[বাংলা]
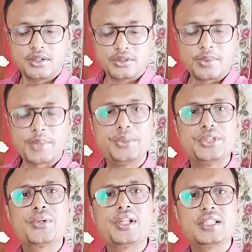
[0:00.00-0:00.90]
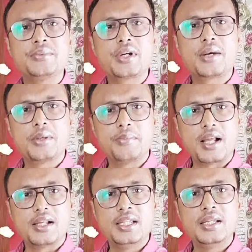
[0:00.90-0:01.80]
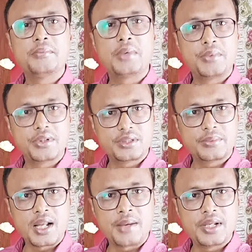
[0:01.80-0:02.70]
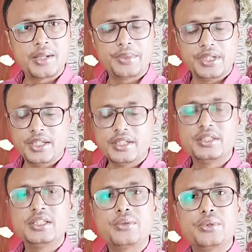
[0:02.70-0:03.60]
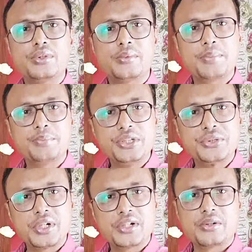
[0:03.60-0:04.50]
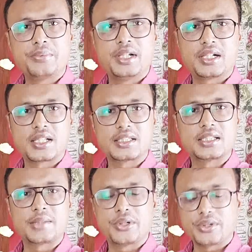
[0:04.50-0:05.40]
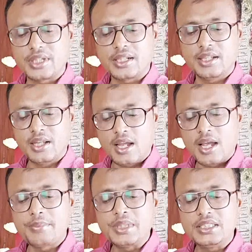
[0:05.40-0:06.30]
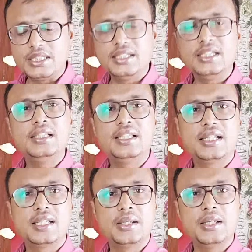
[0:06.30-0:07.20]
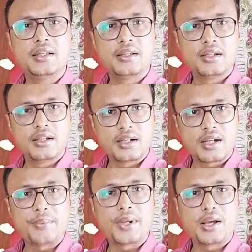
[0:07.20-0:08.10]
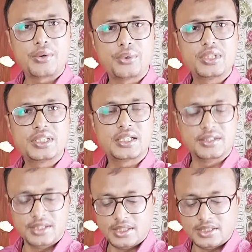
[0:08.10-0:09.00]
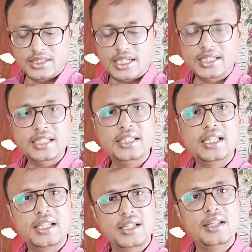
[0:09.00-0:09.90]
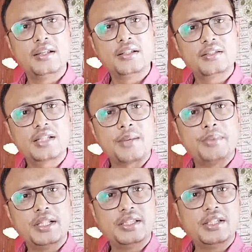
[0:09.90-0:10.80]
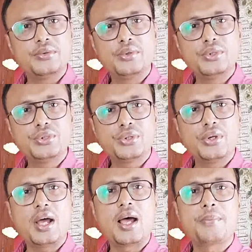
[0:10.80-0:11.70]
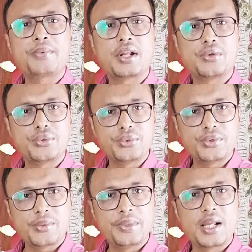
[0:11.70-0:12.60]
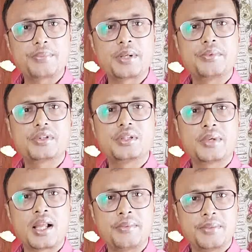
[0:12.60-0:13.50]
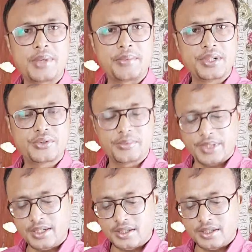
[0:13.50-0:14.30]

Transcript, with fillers: তোমার পিছনের যে মোকাবল মালি বা মুক্তবাল আমেলের ফি সেগুলো তোমার পিছনের কপিলের কাছে যাবে অর্থাৎ আপনি যেদিন থেকে কাফালা হচ্ছেন সেদিন থেকে সামনের দিনগুলোর জন্য আপনার নতুন কপিল আপনার মুক্তবালা আমেল পেমেন্ট করবে